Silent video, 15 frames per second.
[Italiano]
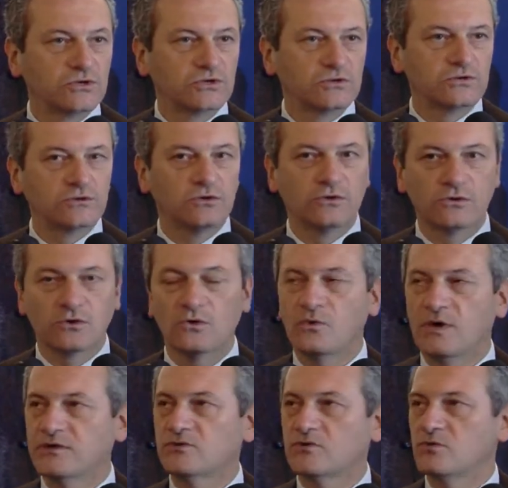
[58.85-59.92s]
territorio
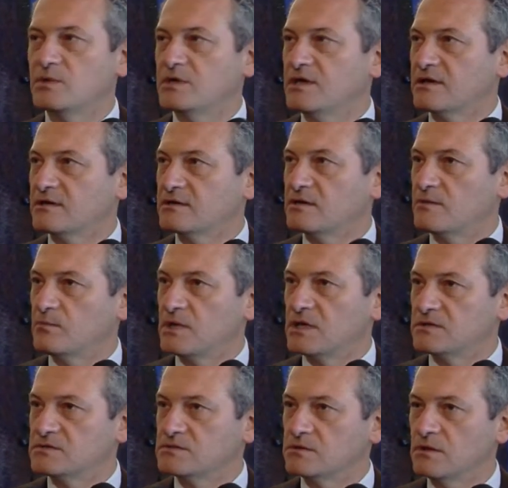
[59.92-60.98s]
4 miliardi e
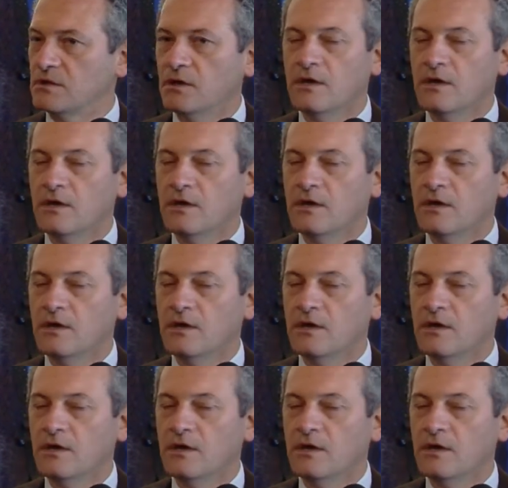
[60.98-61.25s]
mezzo,